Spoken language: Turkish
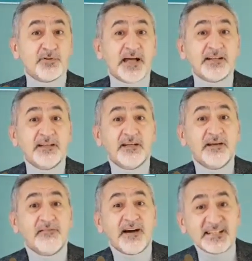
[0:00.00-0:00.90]
Bunlar
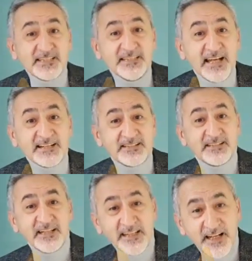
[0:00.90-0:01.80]
Vaksin
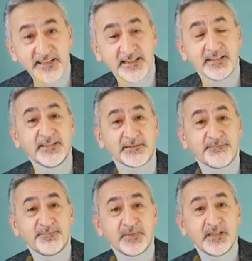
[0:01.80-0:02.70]
dergisinde de yayınlandı.
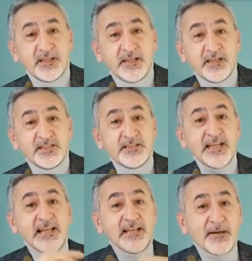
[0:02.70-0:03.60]

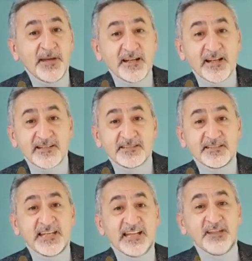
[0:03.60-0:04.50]
Şimdi elin Amerikalısı
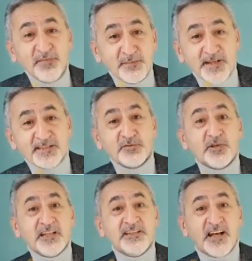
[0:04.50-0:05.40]
kendi firmasının
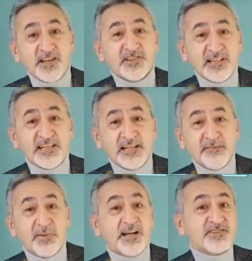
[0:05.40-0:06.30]
ürettiği aşıyla
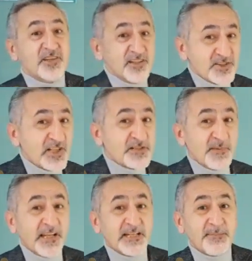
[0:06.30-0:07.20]
ilgili bazı
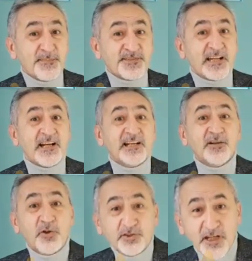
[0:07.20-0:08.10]
çalışmalar yapıp
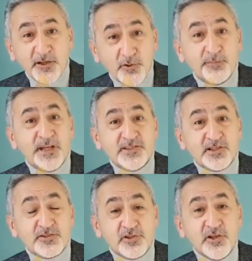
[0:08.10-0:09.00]
zararlarını ortaya koymaya
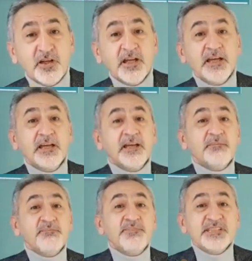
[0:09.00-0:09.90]
çalışıyor.
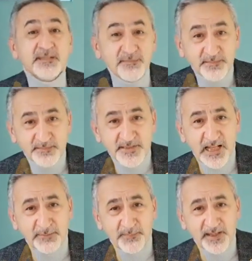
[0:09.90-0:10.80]
Bizim
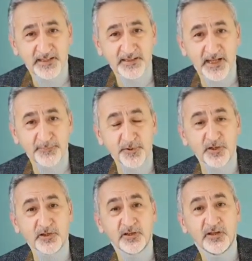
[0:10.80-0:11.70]
Sağlık Bakanı ne yapıyor?